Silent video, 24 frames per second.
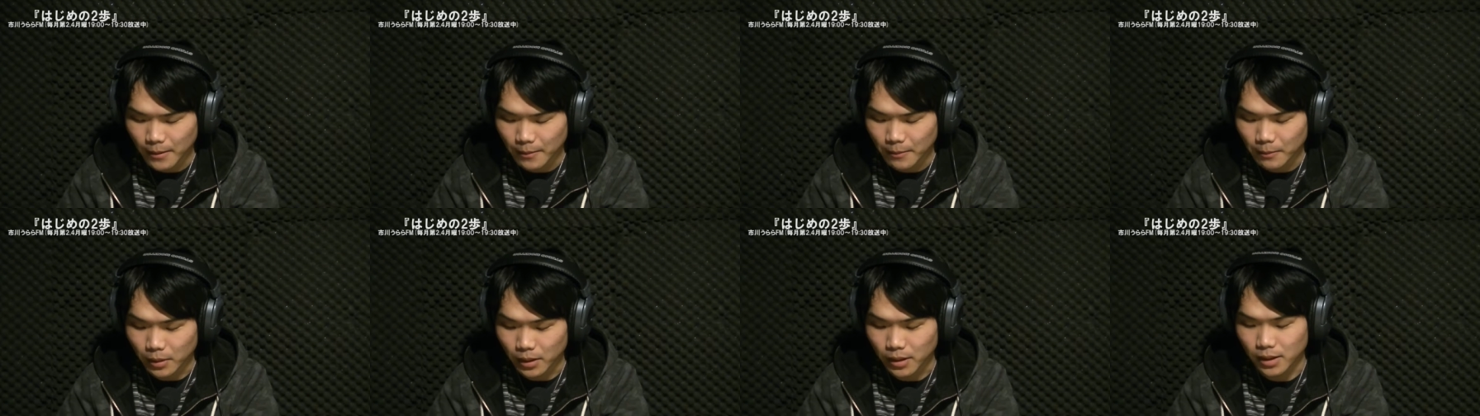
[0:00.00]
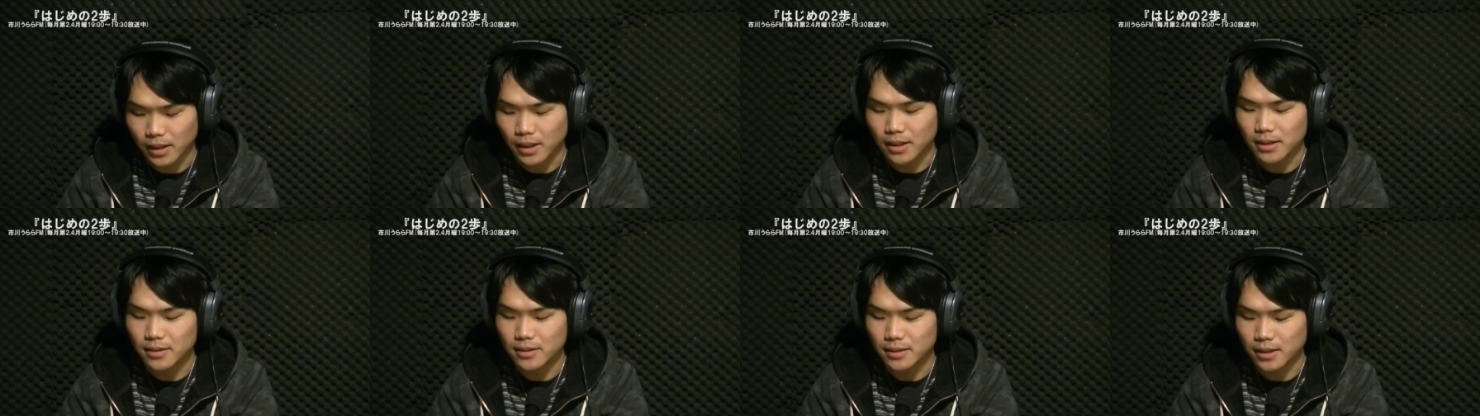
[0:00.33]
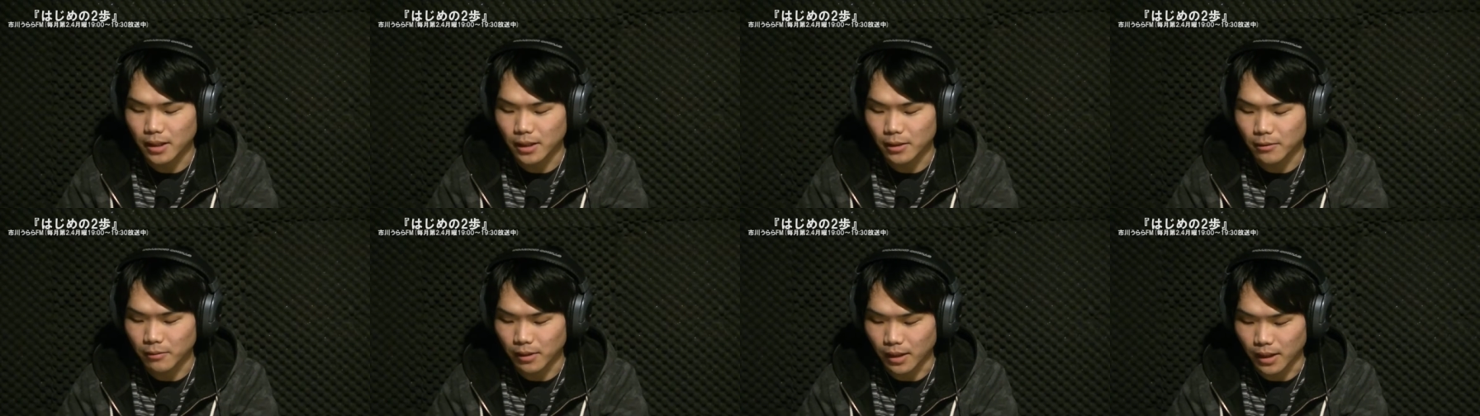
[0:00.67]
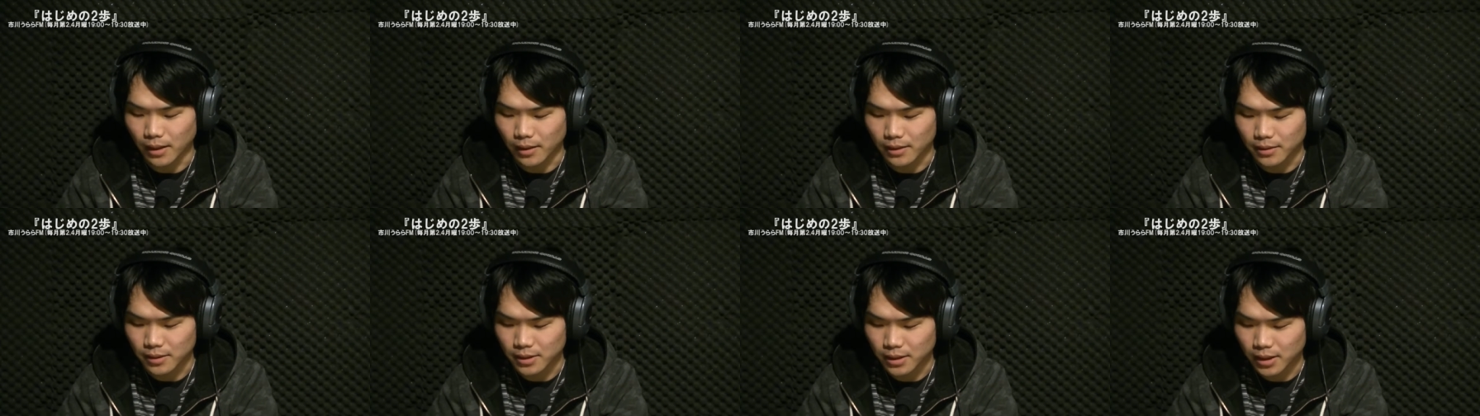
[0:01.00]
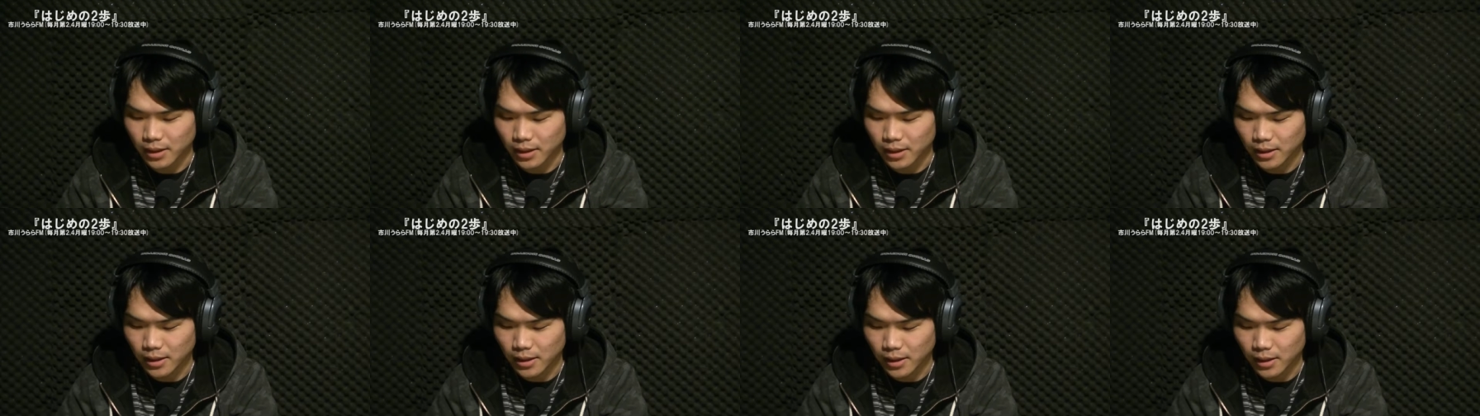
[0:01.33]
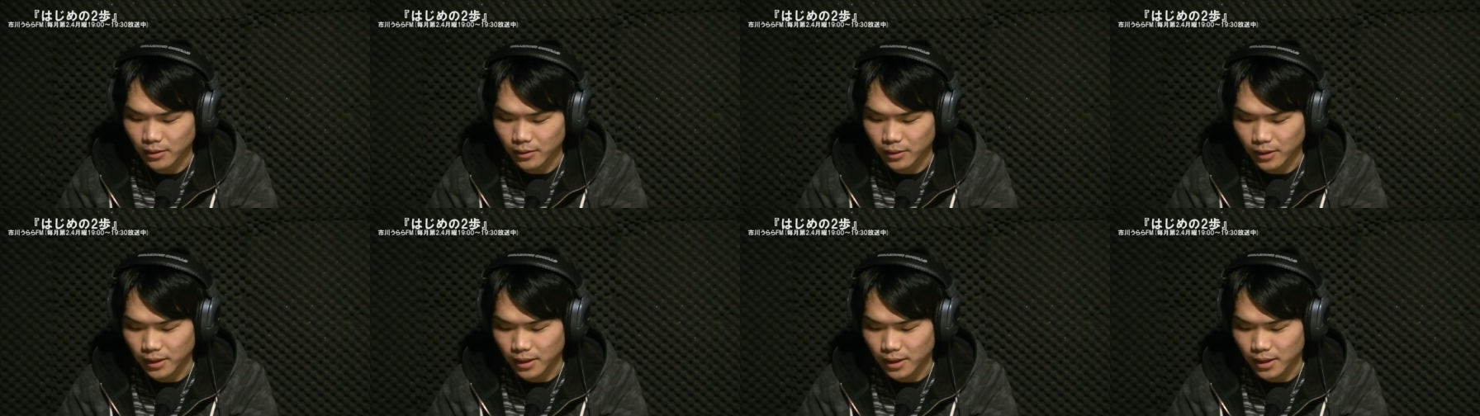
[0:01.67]
まあ、現在は
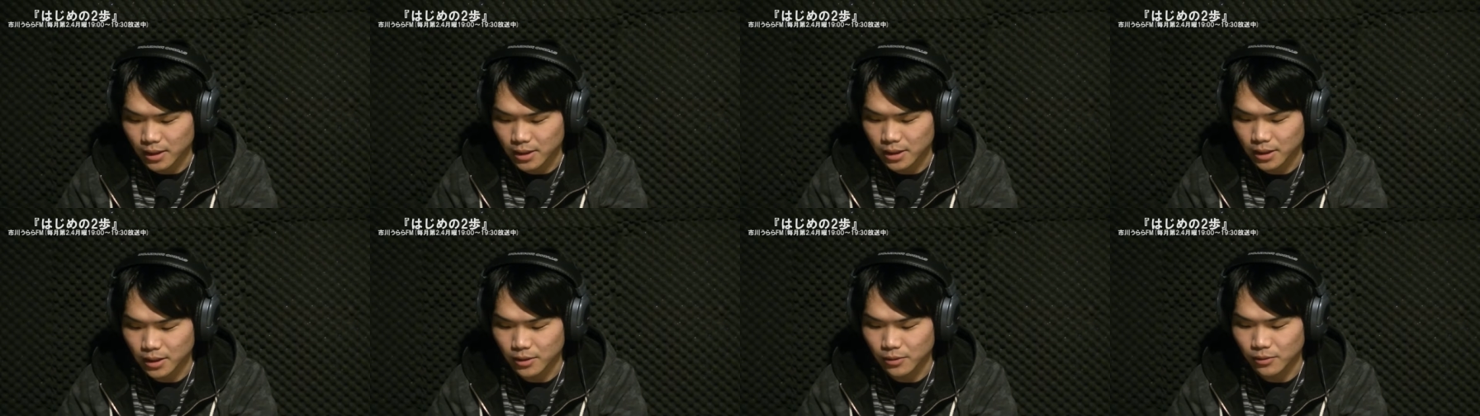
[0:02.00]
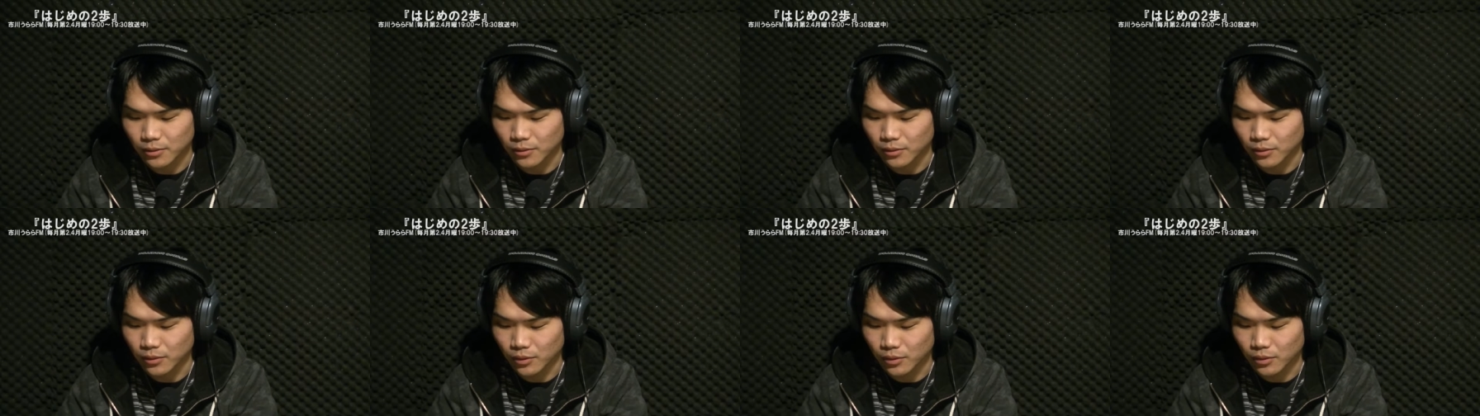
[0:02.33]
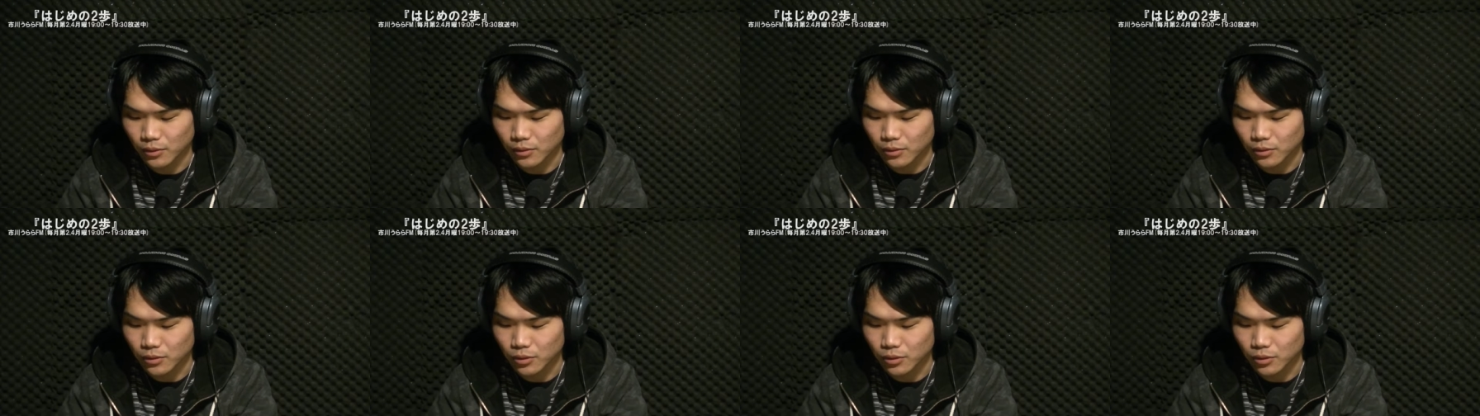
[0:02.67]
JR 東日本の